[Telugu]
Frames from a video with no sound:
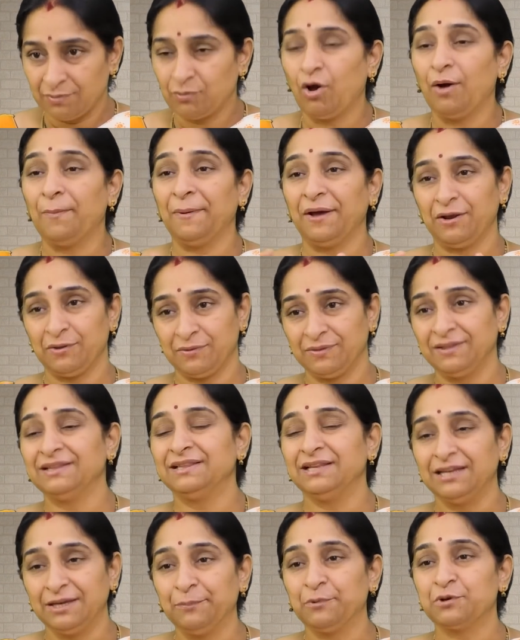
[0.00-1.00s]
కోపాలు వస్తే
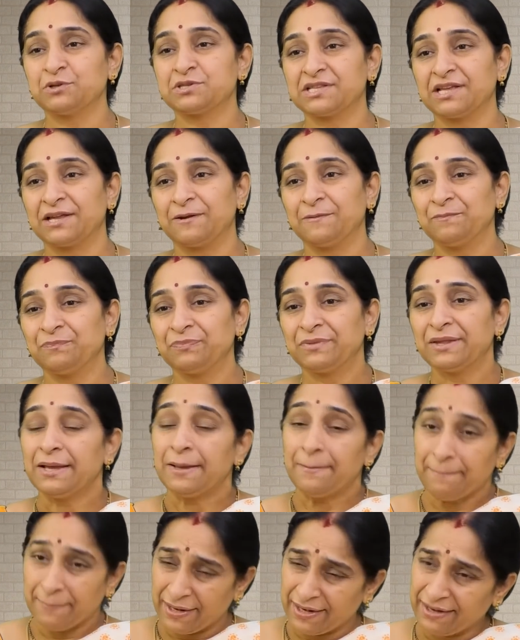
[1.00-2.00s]
తిట్టిపోస్తారు
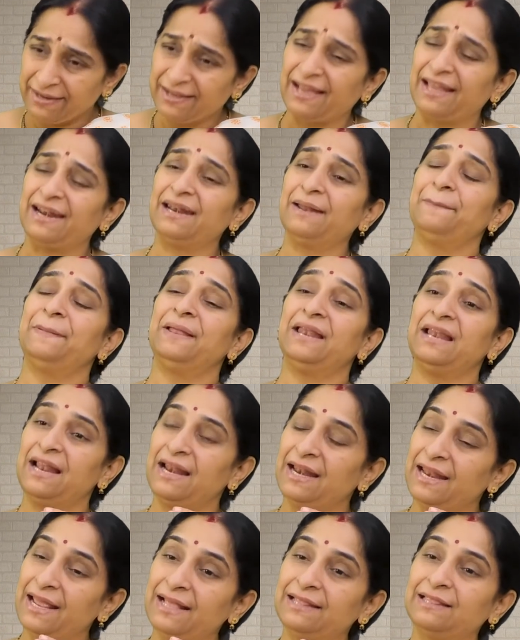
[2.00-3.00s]
మనం కన్న
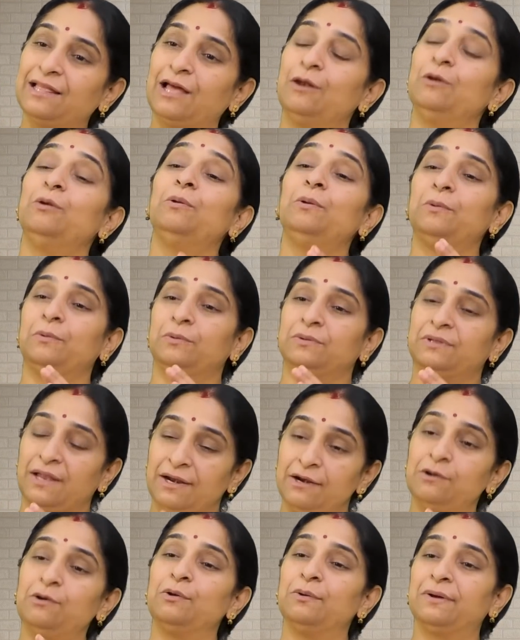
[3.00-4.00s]
పిల్లల్ని తల్లులు
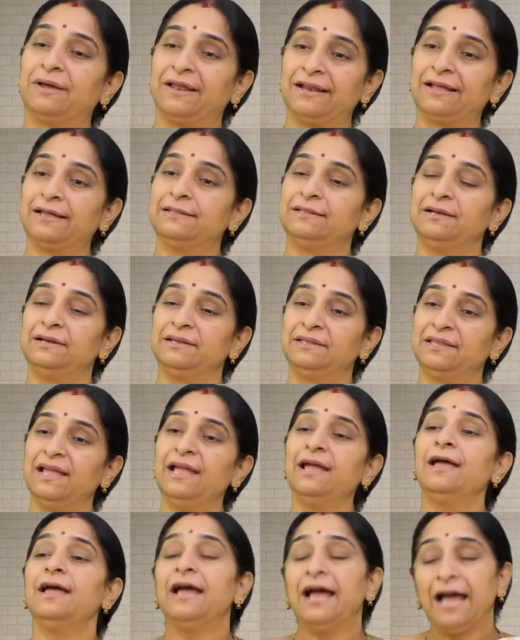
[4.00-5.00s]
తండ్రులు గనక తిడితే
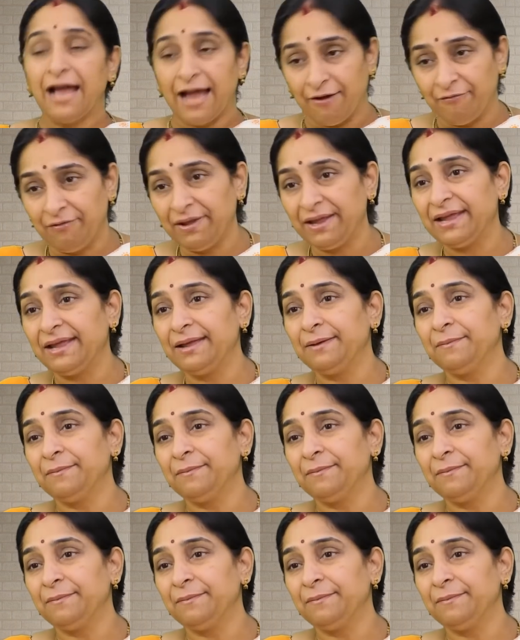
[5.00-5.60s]
అవి